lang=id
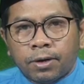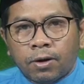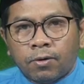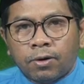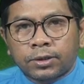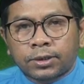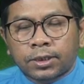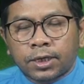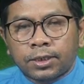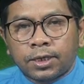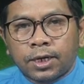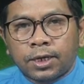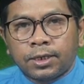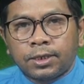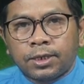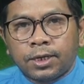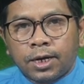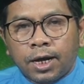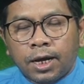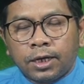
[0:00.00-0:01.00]
bahwasanya
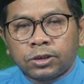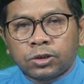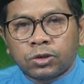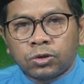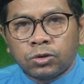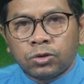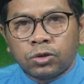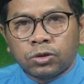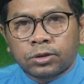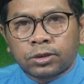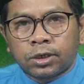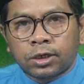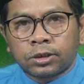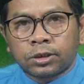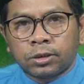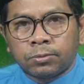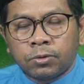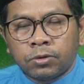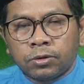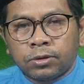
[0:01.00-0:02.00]
dengan sujud
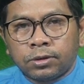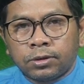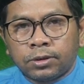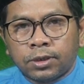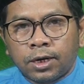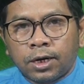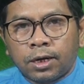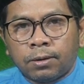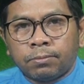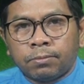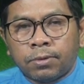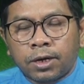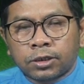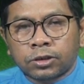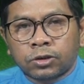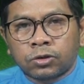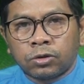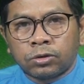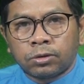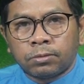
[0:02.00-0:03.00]
tersebut dalam
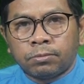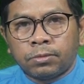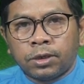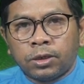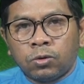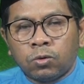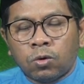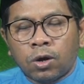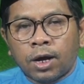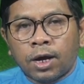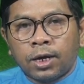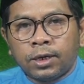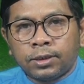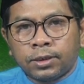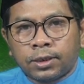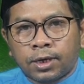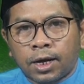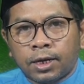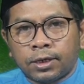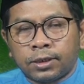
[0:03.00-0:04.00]
maksud
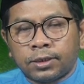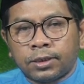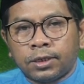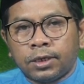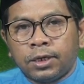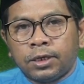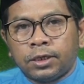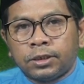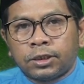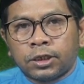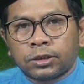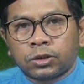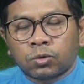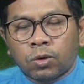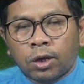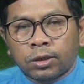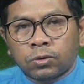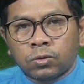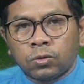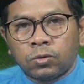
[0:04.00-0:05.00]
menuhankan
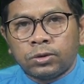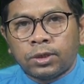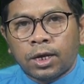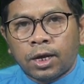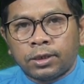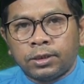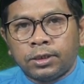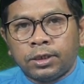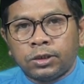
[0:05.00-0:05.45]
sesuatu yang